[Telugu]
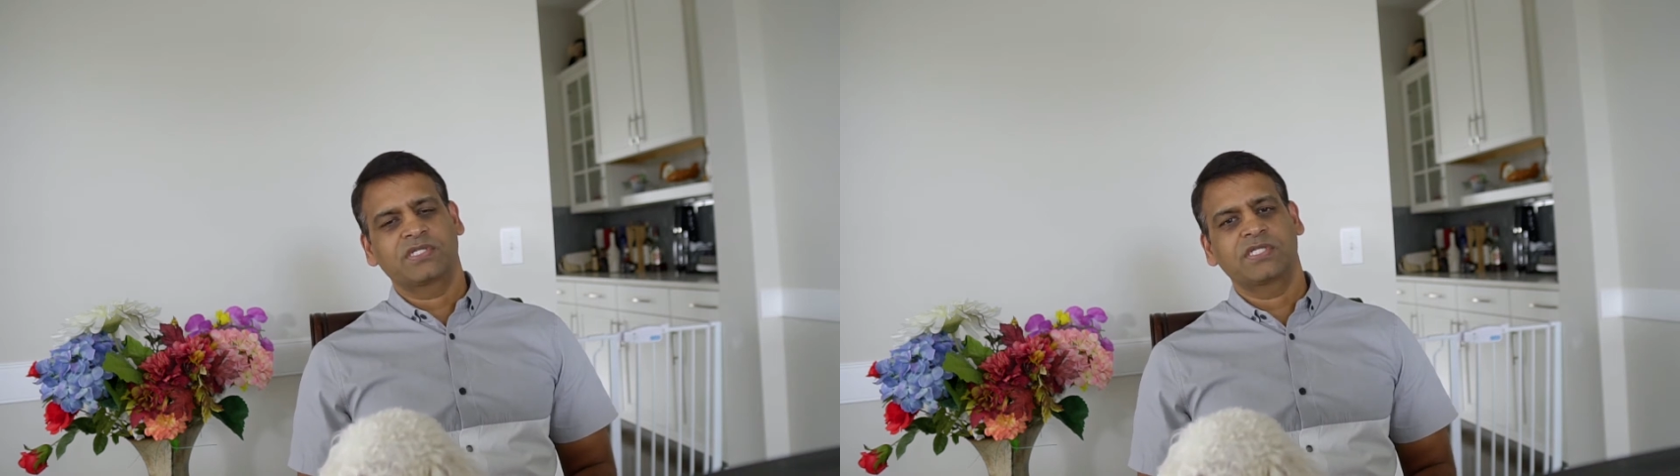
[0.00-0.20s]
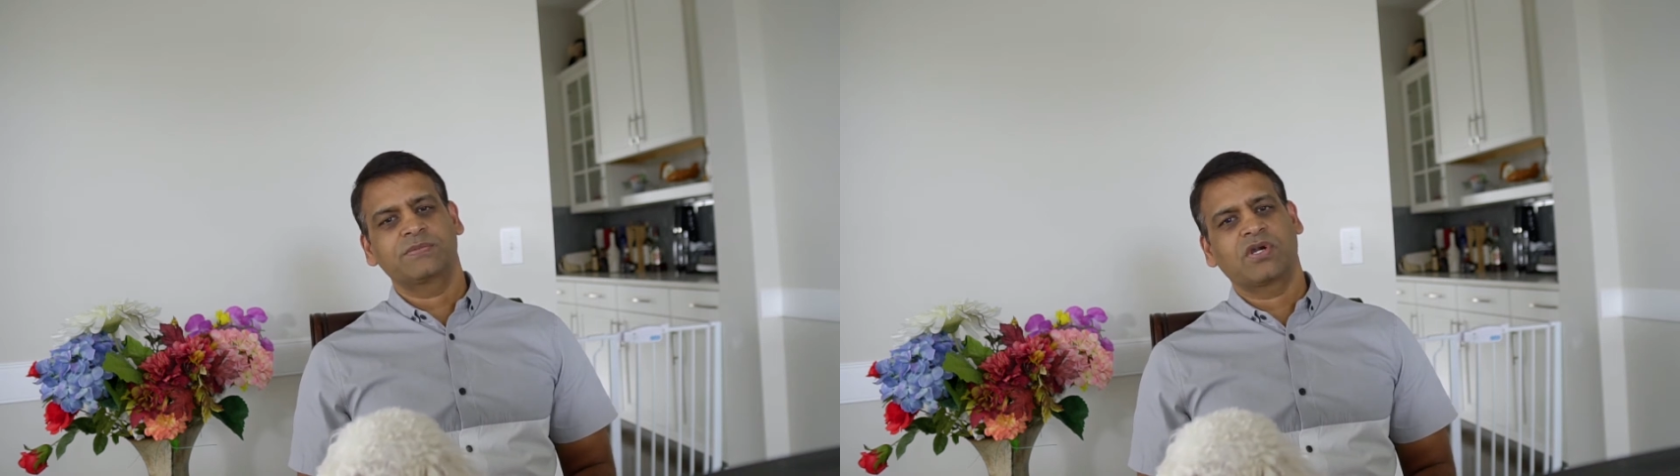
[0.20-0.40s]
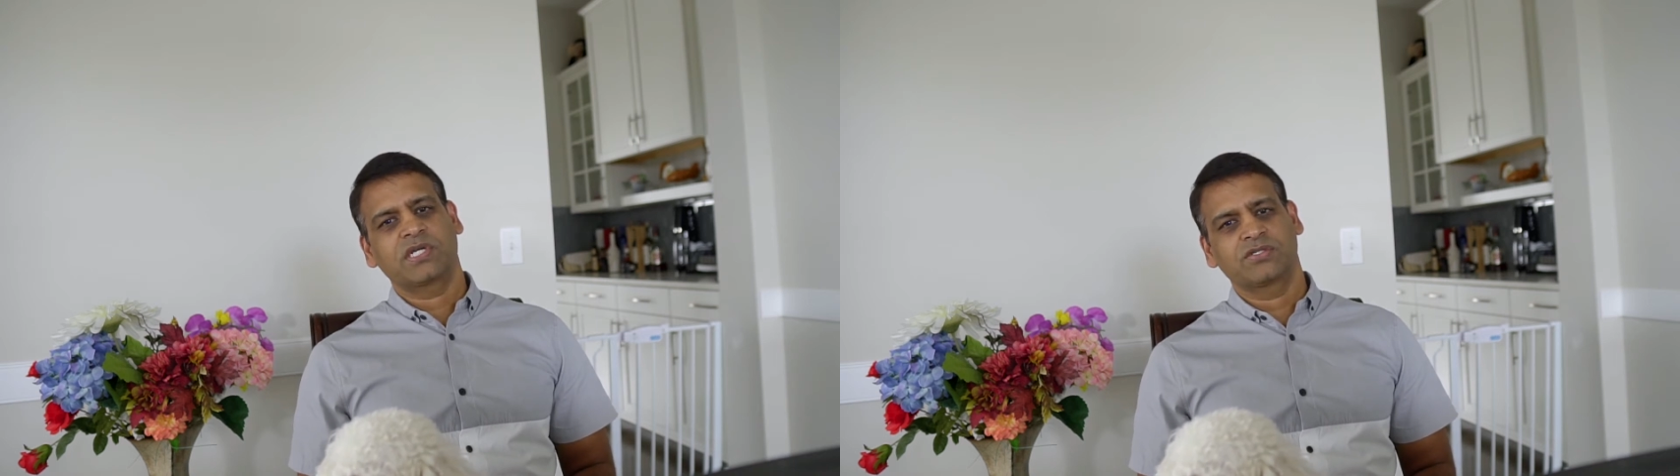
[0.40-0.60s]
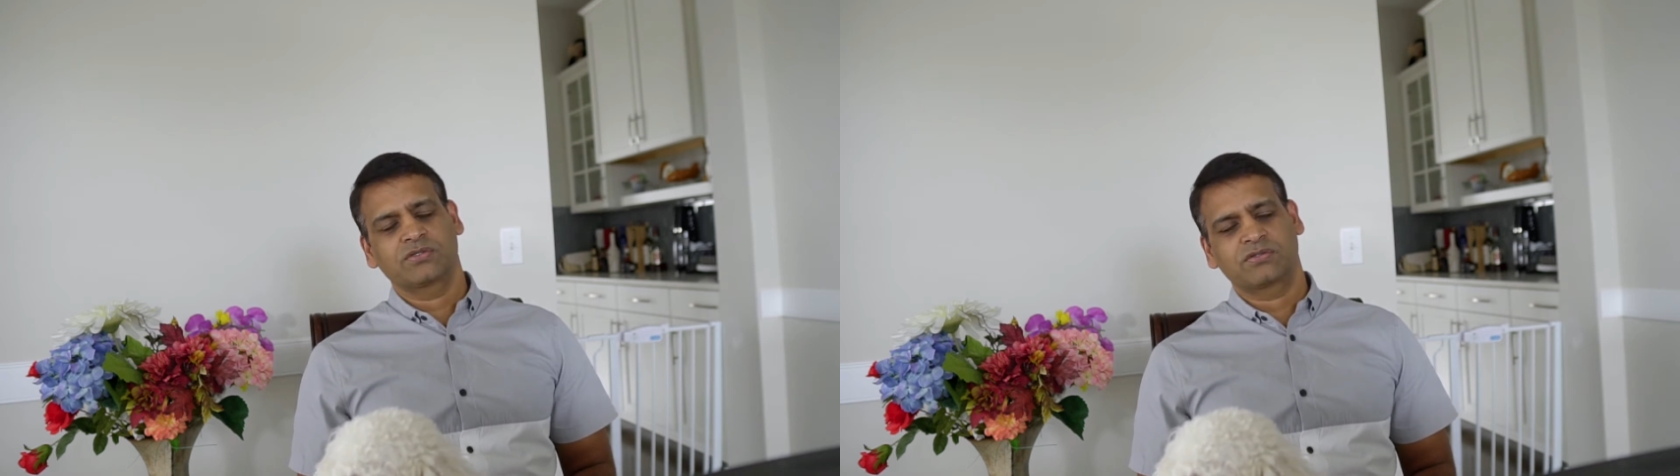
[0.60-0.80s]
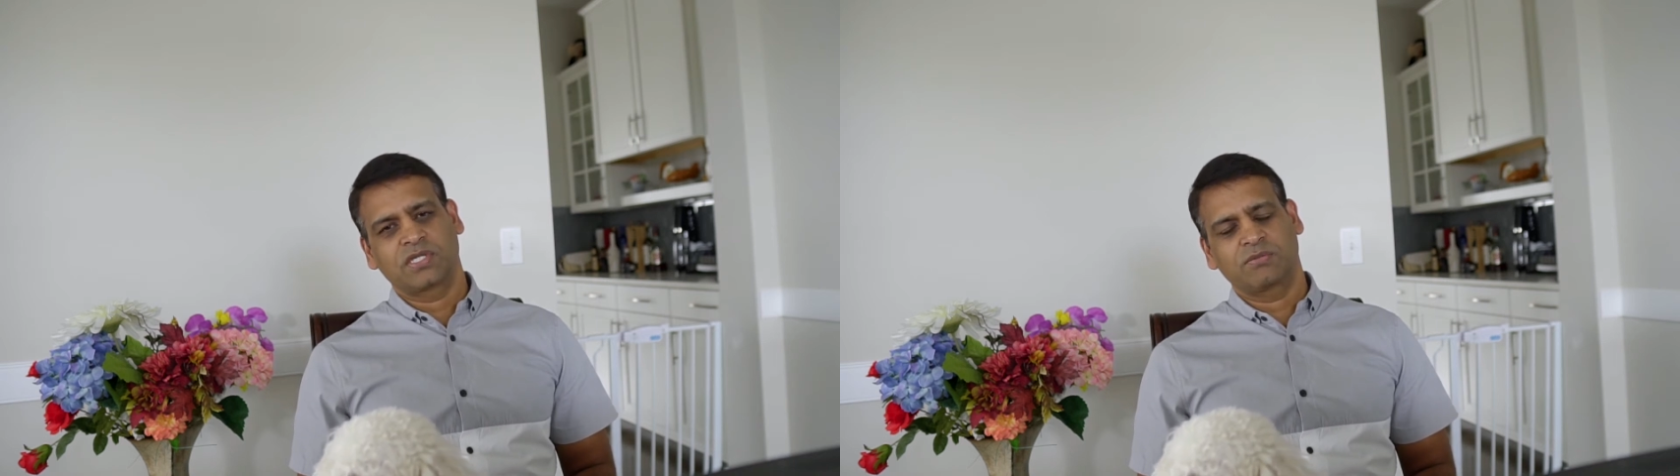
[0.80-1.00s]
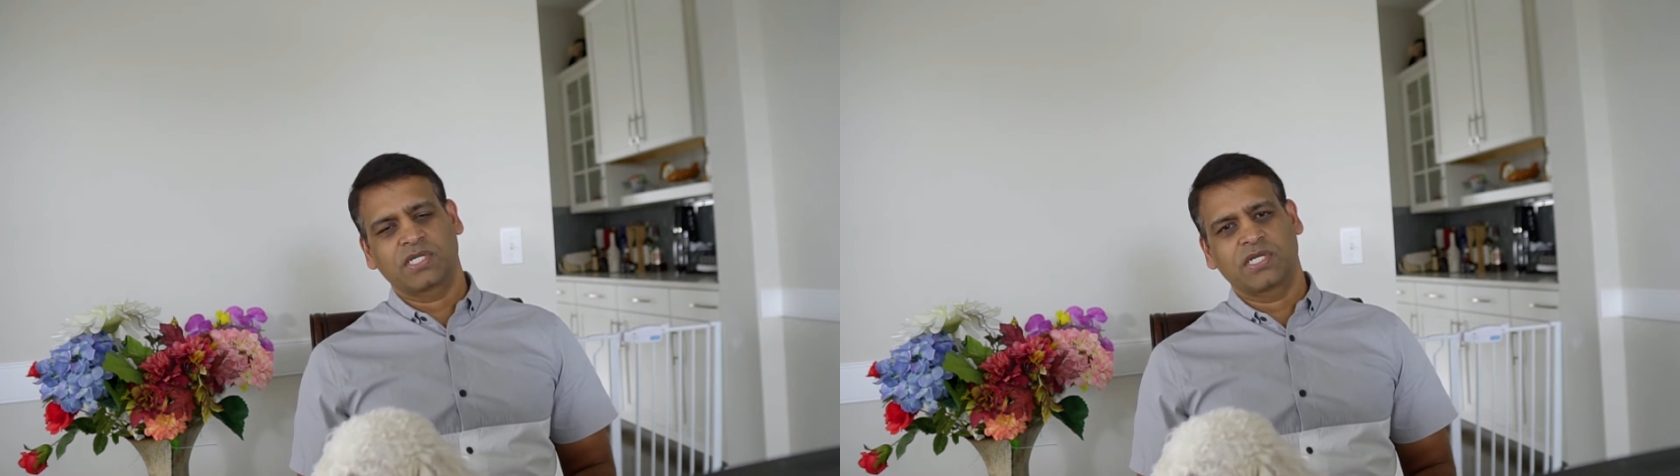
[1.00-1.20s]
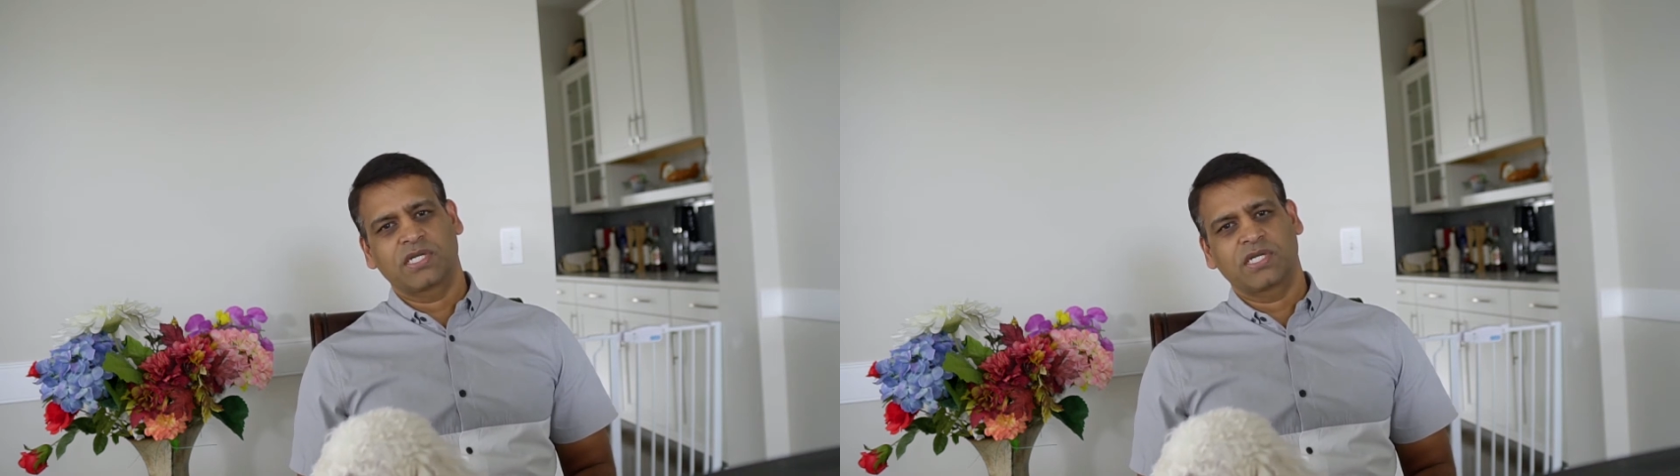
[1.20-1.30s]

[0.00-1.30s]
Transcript: చిప్ షార్టేజ్ వస్తుందన్నమాట